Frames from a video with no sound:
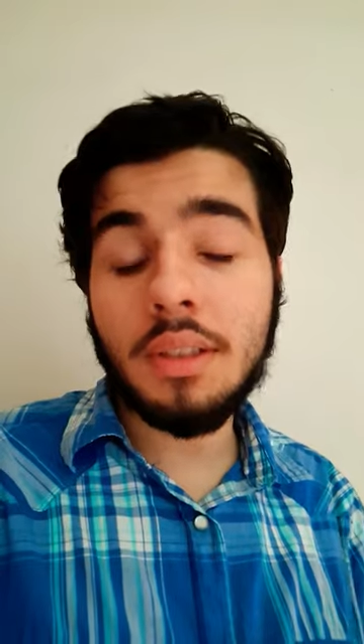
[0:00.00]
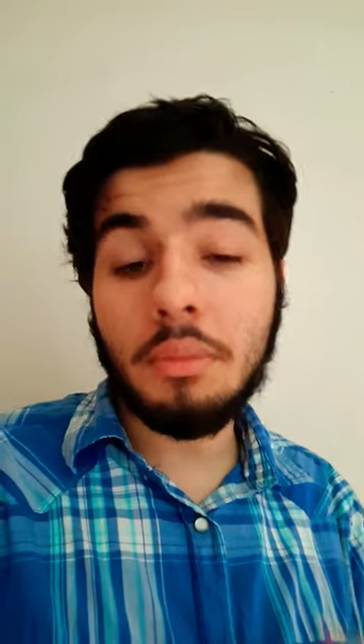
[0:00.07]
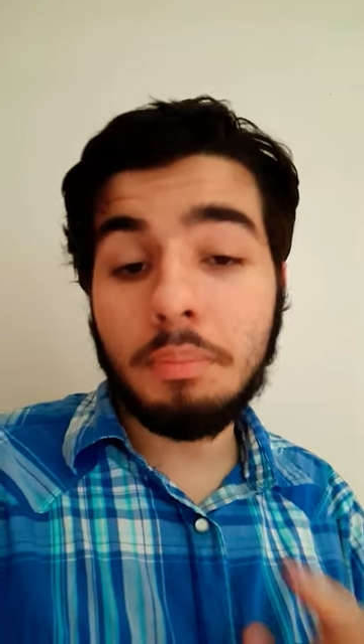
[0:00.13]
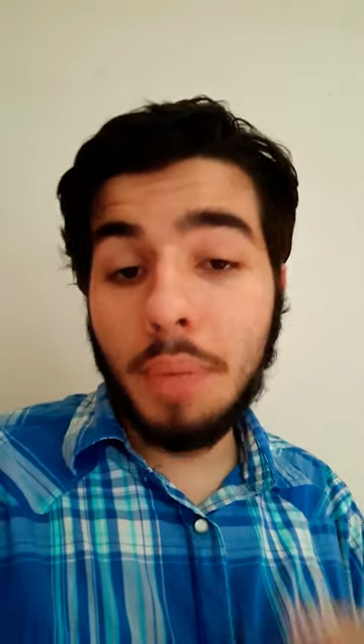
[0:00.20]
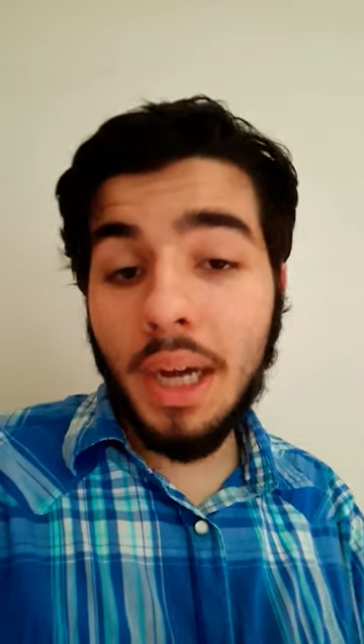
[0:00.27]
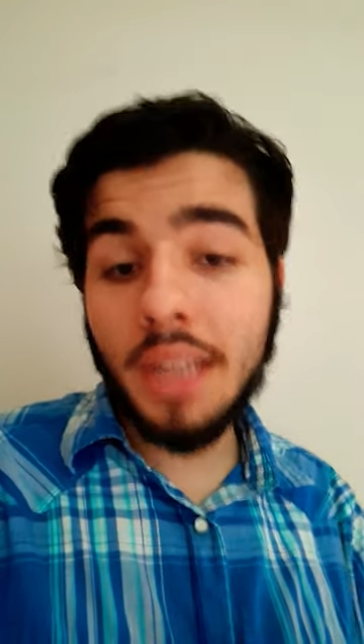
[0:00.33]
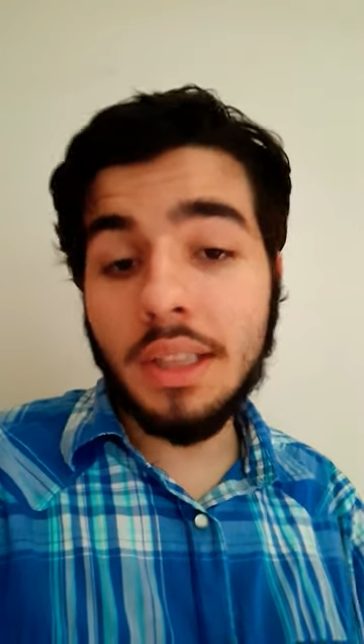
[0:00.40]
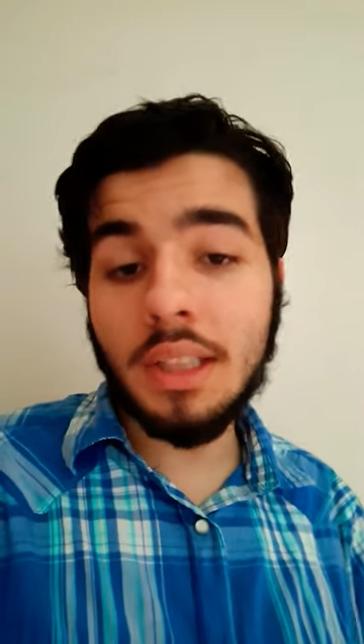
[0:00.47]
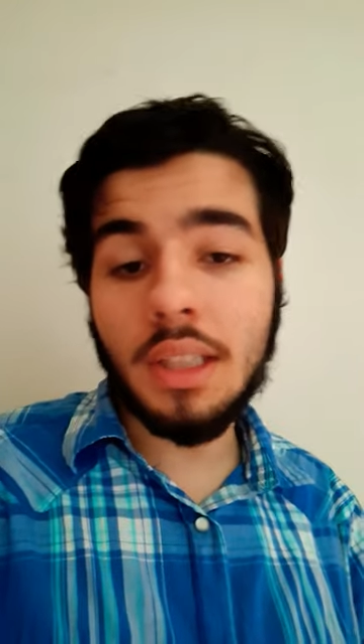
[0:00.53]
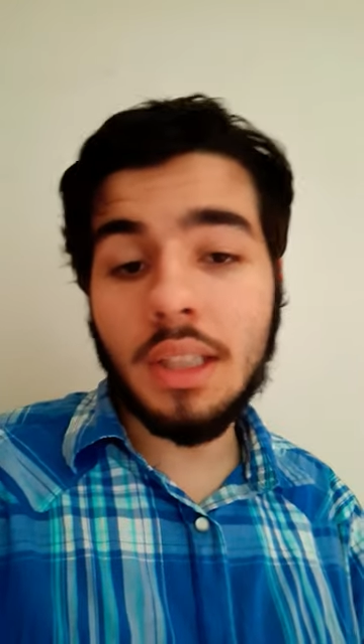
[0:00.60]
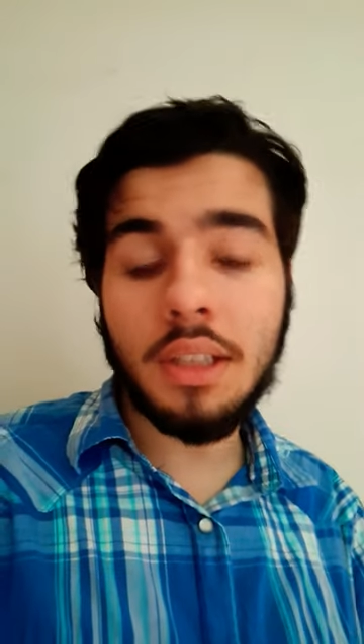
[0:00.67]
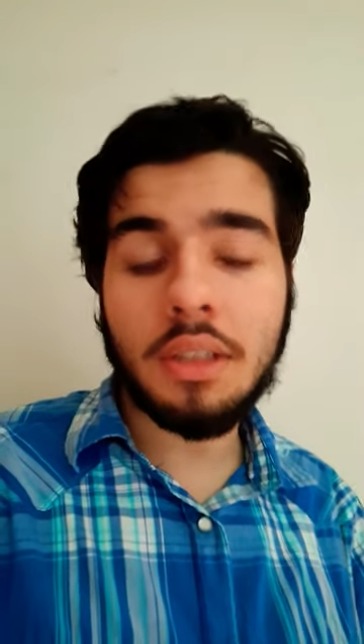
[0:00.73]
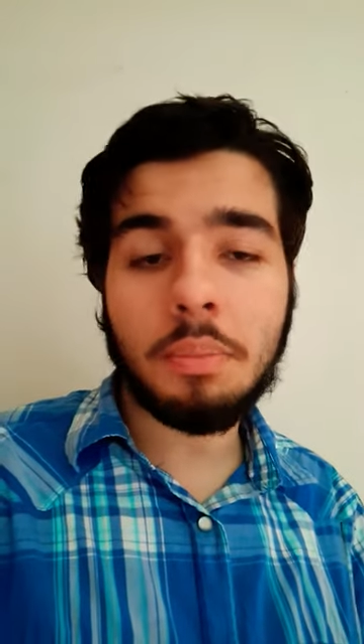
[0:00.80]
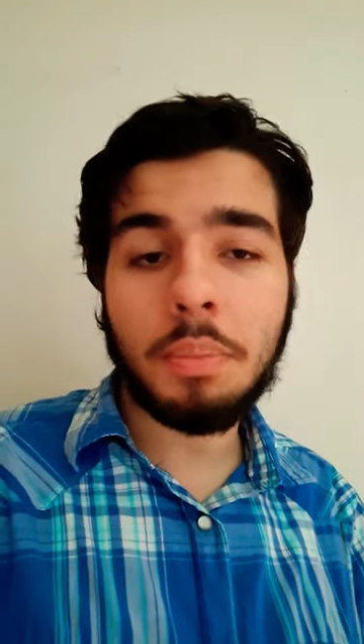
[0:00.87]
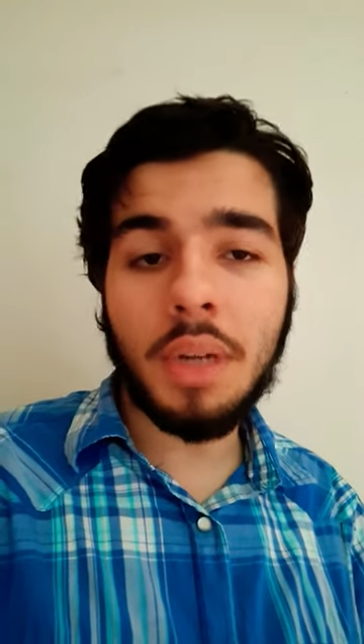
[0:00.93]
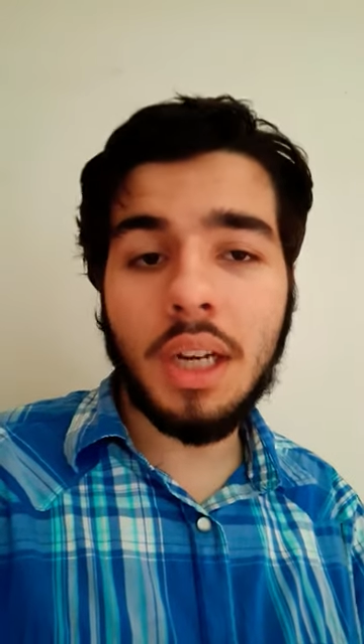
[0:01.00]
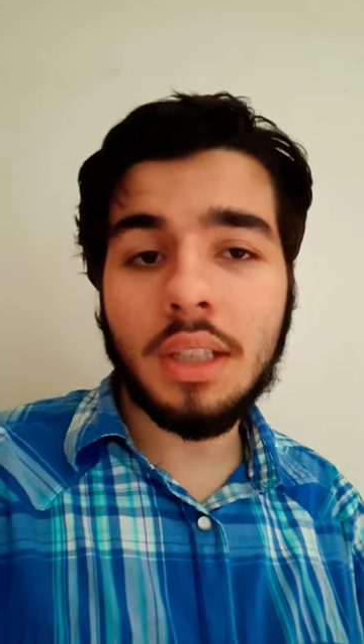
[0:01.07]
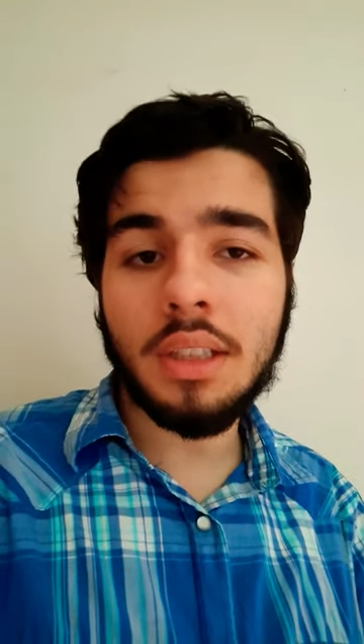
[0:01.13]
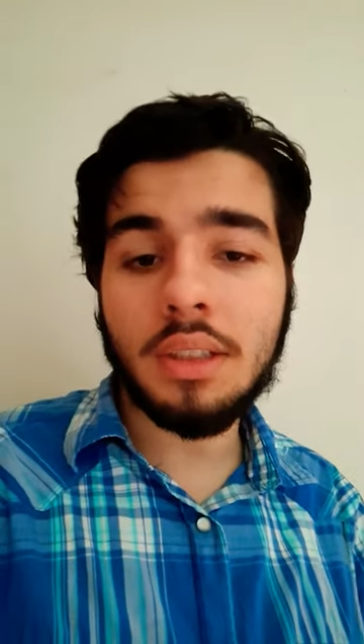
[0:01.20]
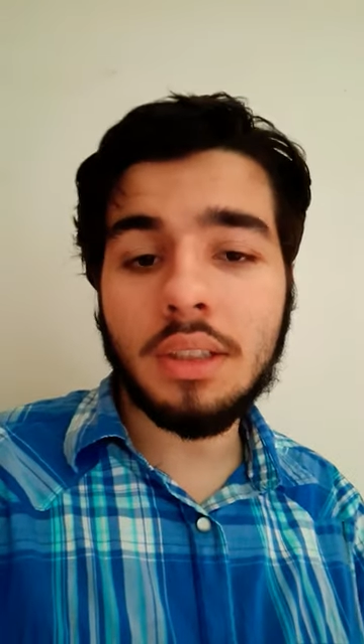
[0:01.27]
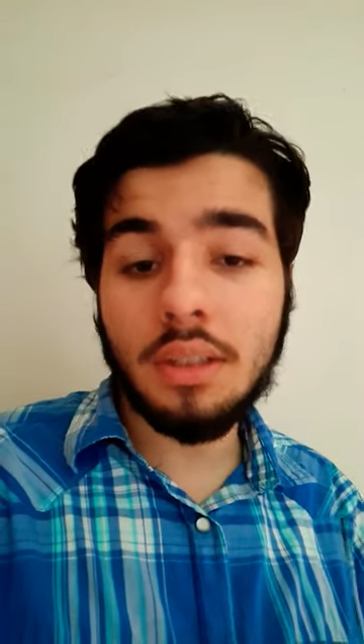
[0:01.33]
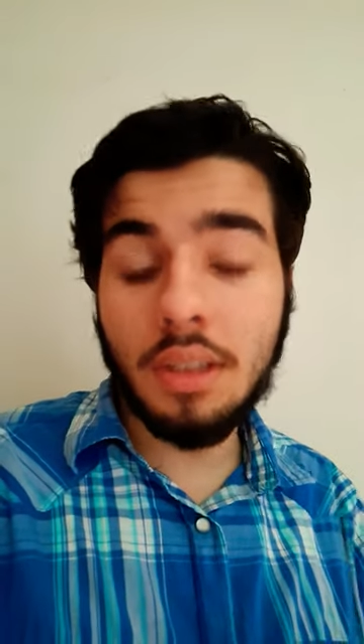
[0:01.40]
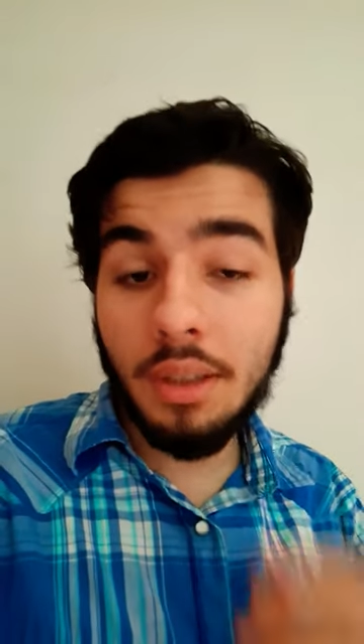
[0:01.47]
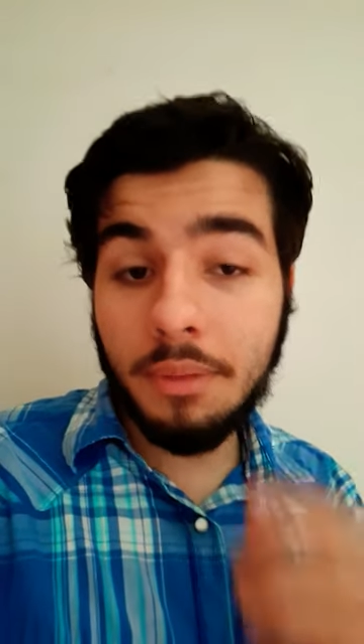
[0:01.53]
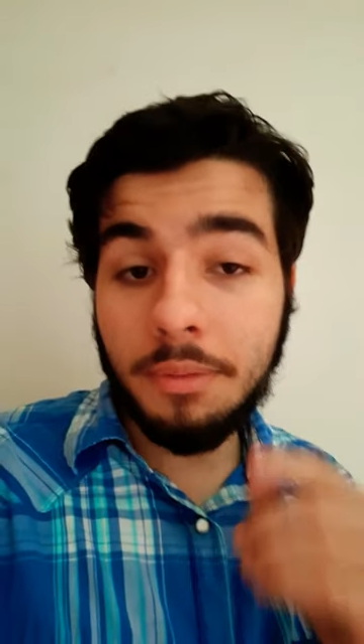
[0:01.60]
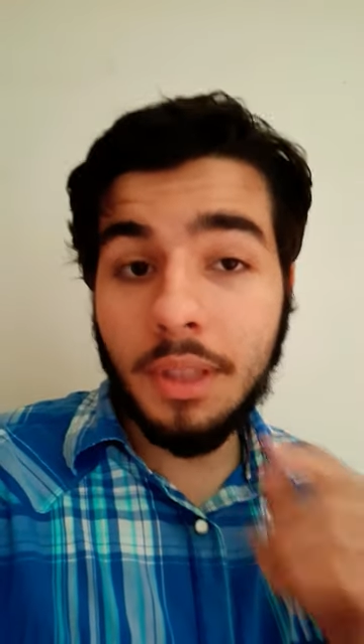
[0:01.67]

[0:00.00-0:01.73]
é um baita teste para eh,